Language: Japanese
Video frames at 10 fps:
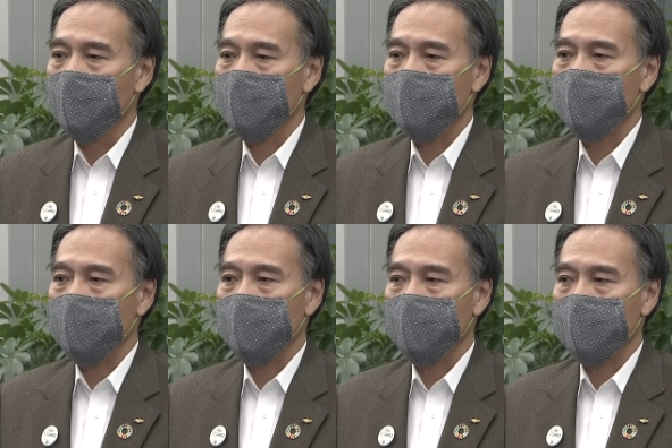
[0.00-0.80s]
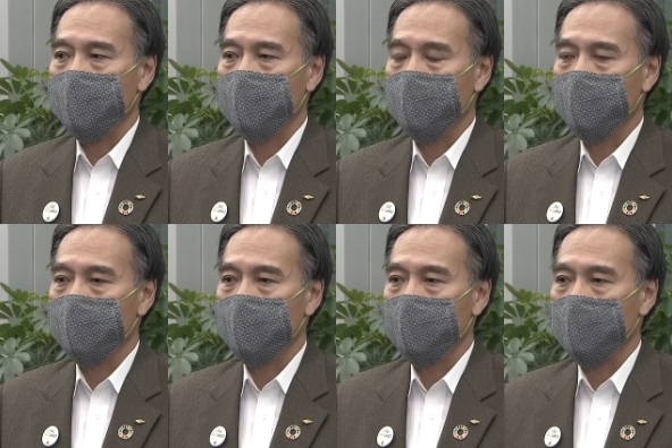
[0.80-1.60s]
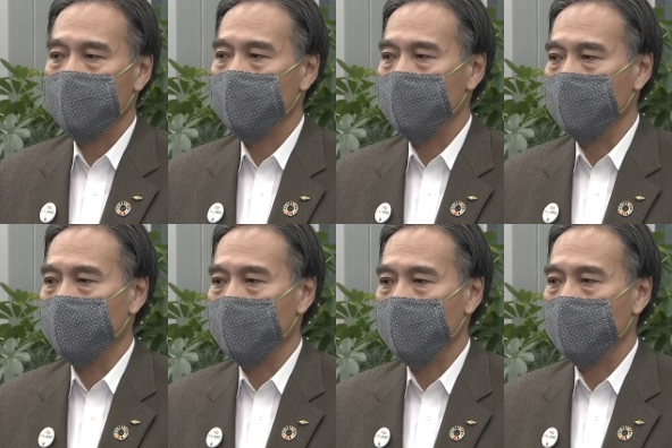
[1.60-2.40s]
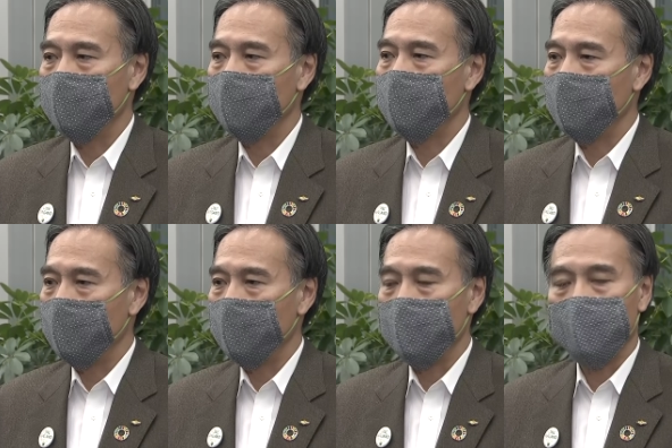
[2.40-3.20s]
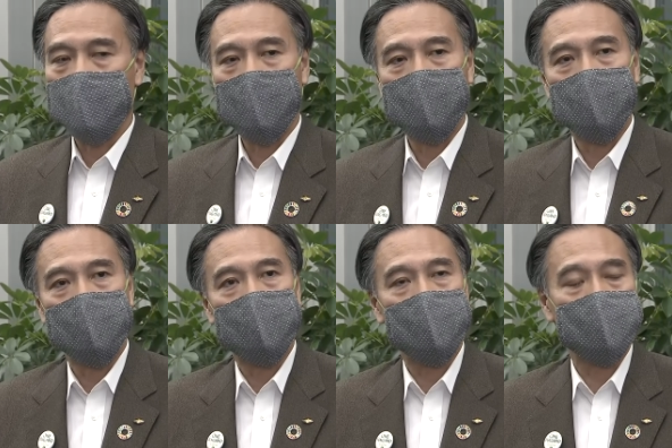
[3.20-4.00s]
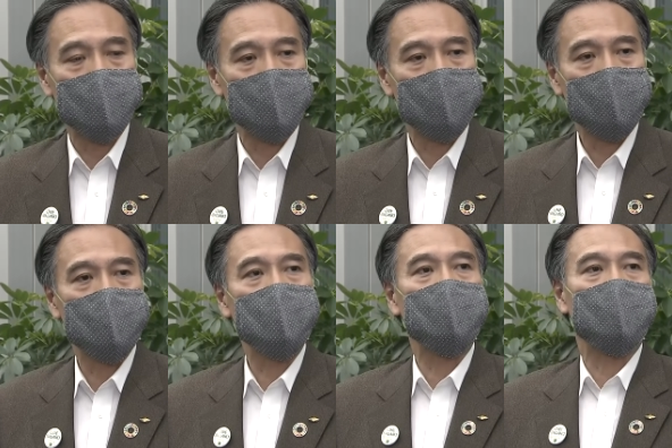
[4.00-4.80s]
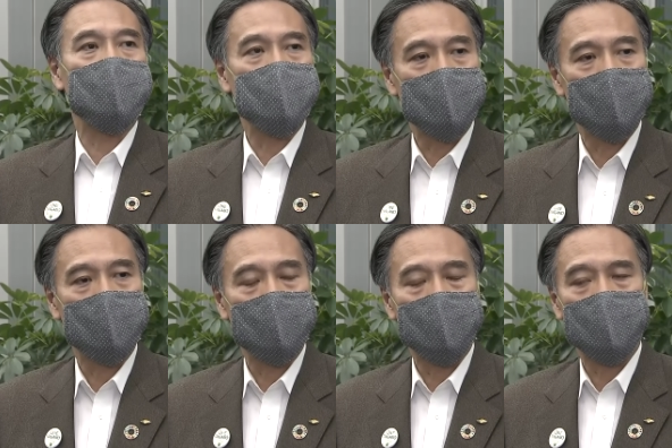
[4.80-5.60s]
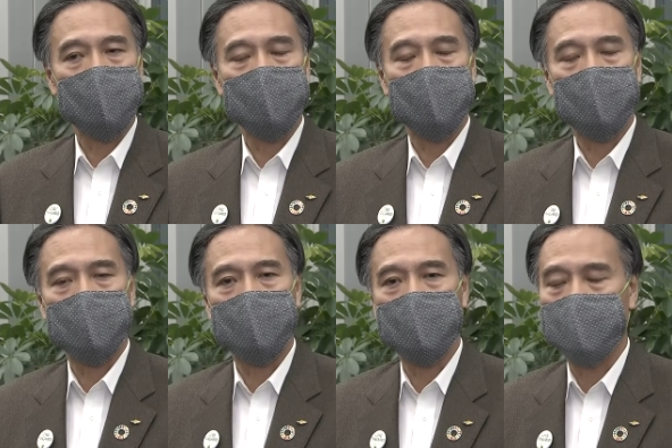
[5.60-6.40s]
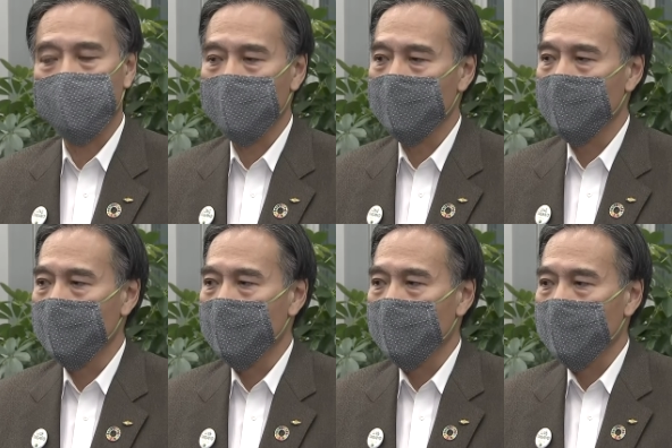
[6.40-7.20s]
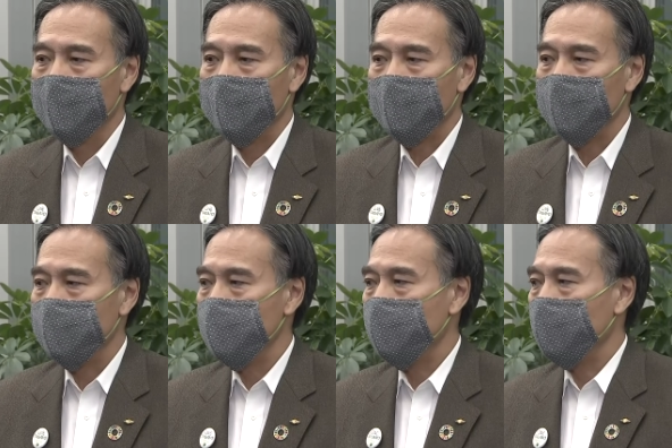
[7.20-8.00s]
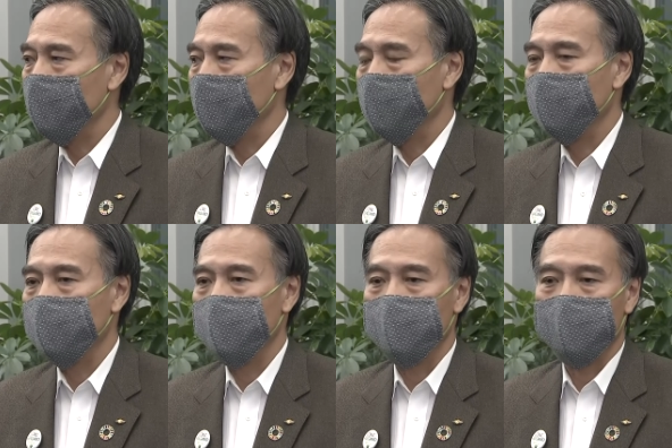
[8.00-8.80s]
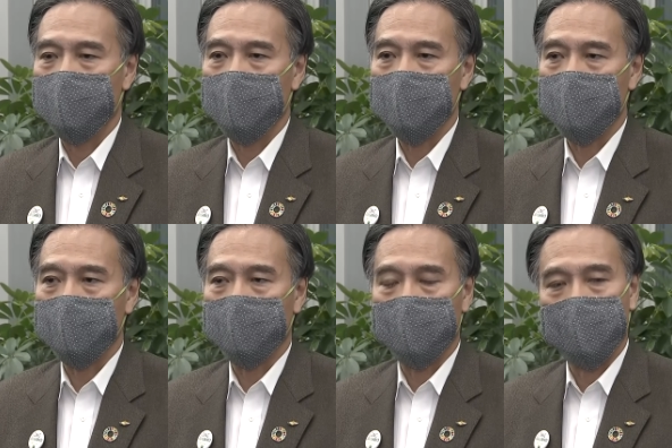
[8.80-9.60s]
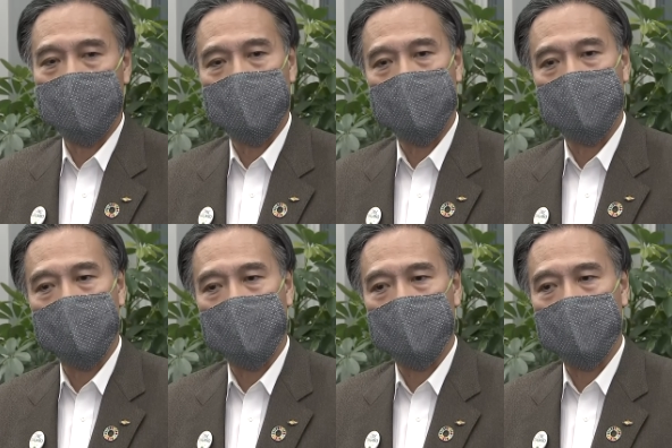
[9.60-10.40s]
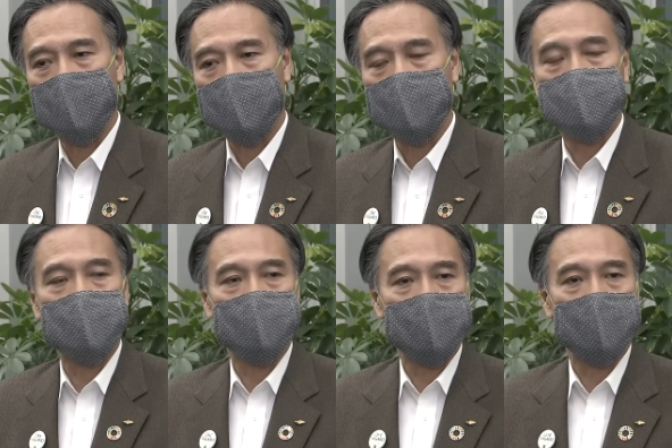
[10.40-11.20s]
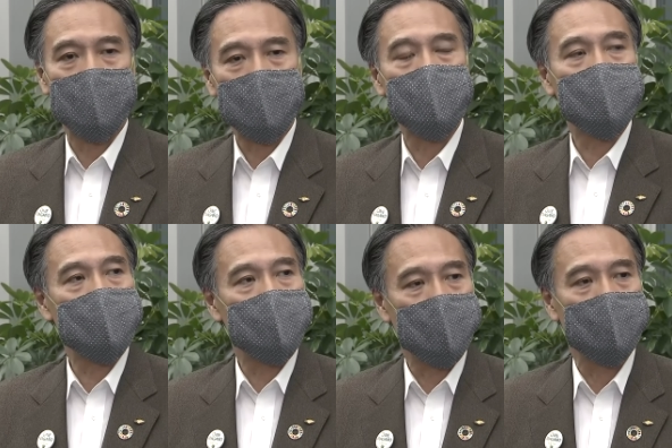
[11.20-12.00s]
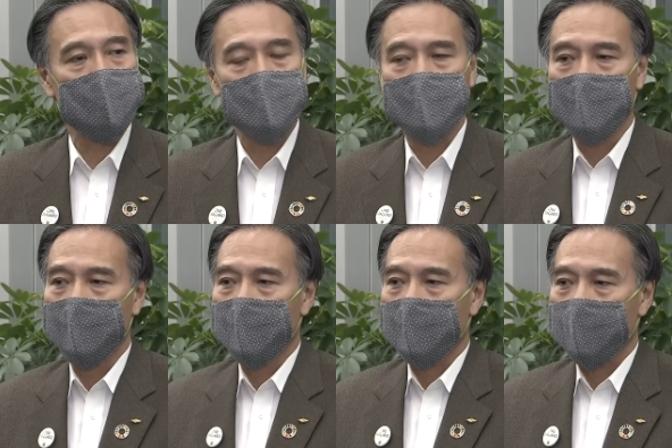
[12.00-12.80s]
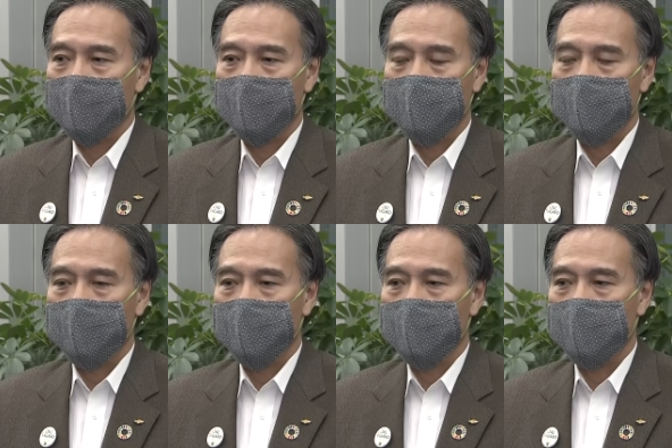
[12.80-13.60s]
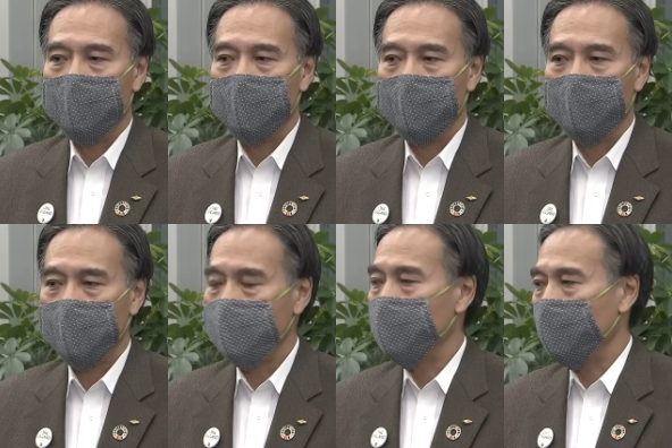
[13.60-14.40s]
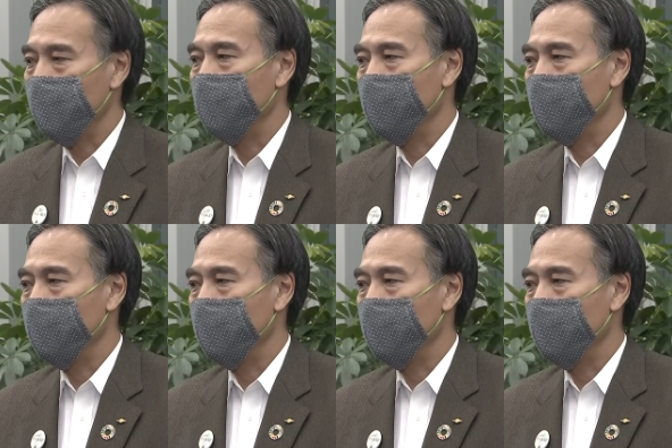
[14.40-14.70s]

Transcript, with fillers: そしてまたあの、まあ、特に、えー、特定警戒都道府県等の状況を見ると、ですねまだ非常にあの感染者の毎日の、まあ、確認件数もえー、まだまだ